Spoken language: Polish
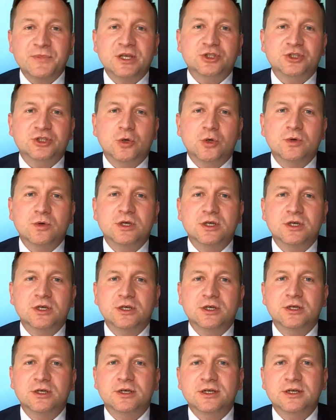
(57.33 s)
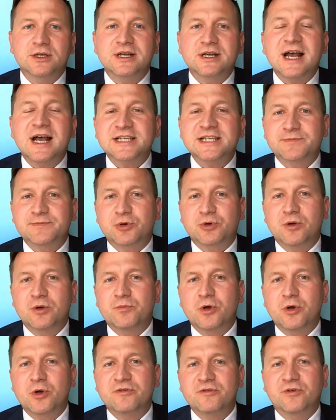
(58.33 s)
Zresztą e,
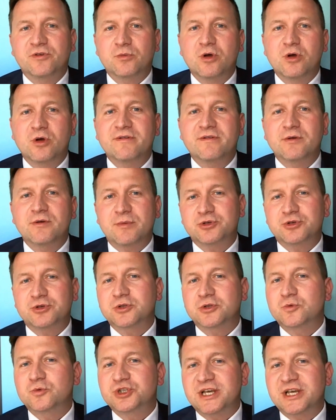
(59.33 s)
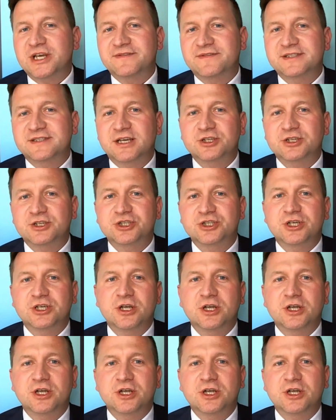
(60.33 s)
Gazprom poinformował na początku czerwca,